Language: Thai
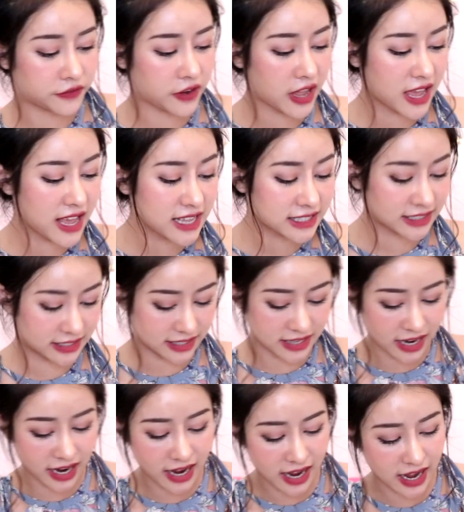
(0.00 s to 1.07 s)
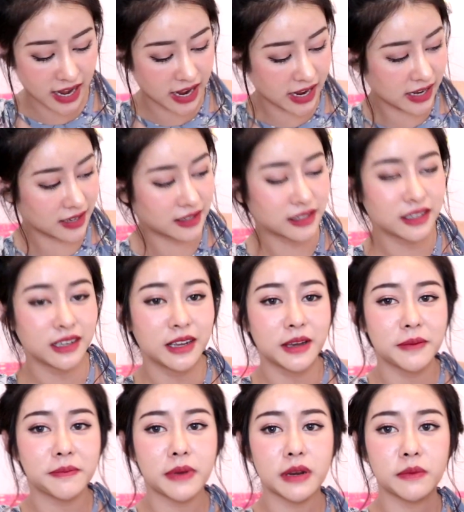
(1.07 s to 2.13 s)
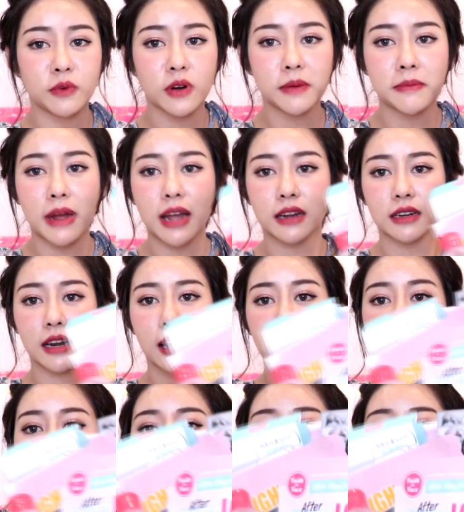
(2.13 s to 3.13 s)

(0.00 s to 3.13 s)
เฟสนะคะ เป็นพวกมาร์กหน้า